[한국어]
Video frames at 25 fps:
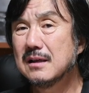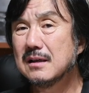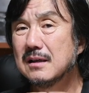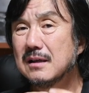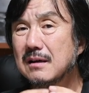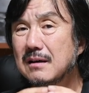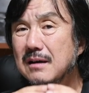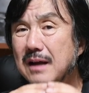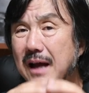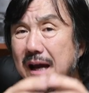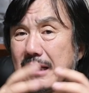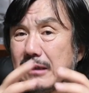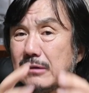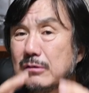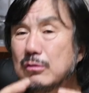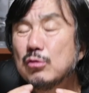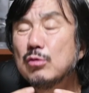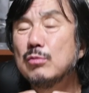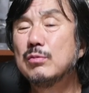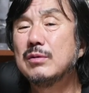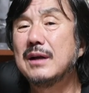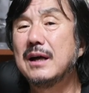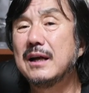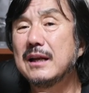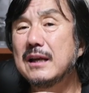
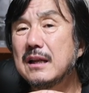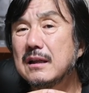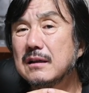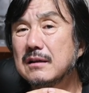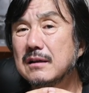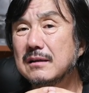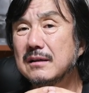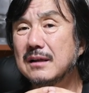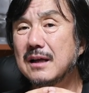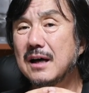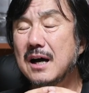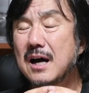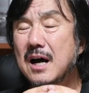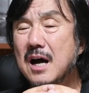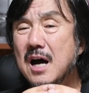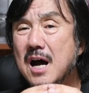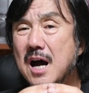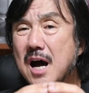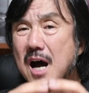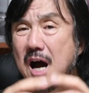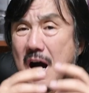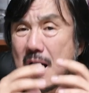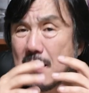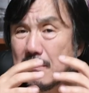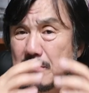라이트룸을 안 해도 된다.
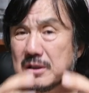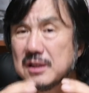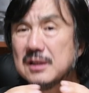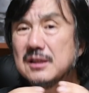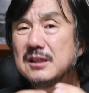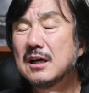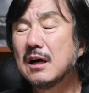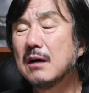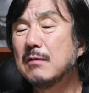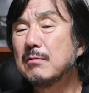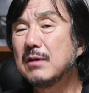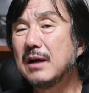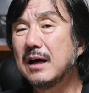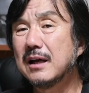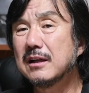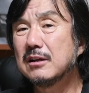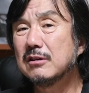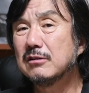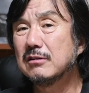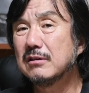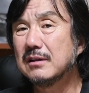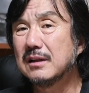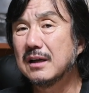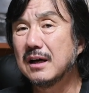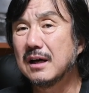암실 작업을 안 해도
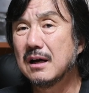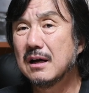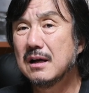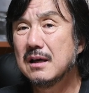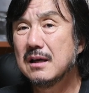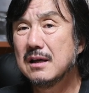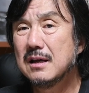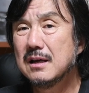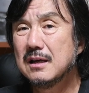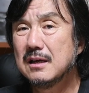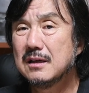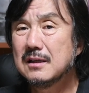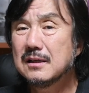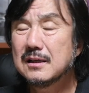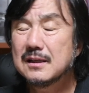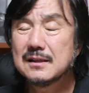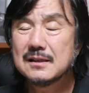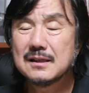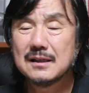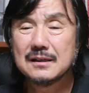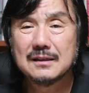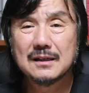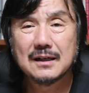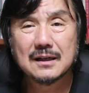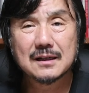된다. 이렇게
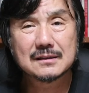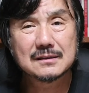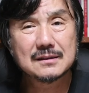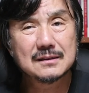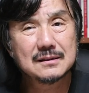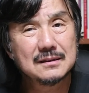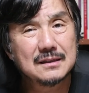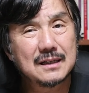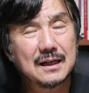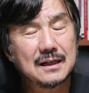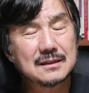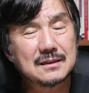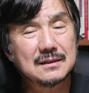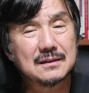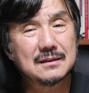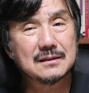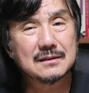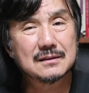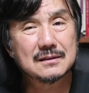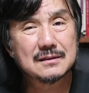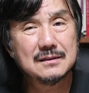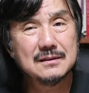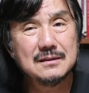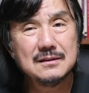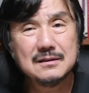생각하시는
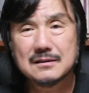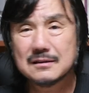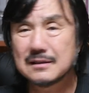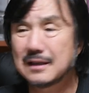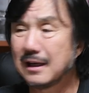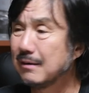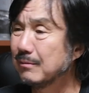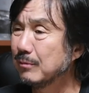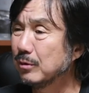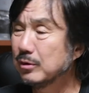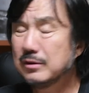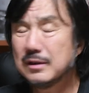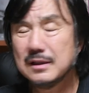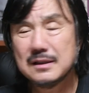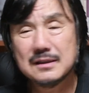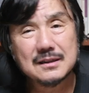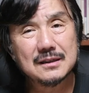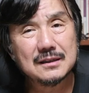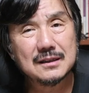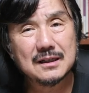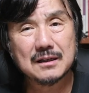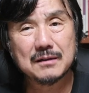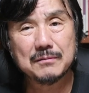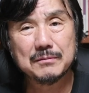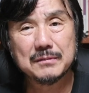것은 잘못된
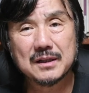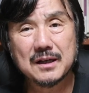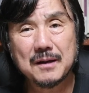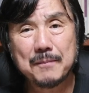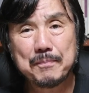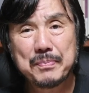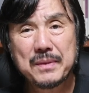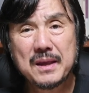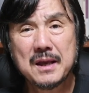생각입니다.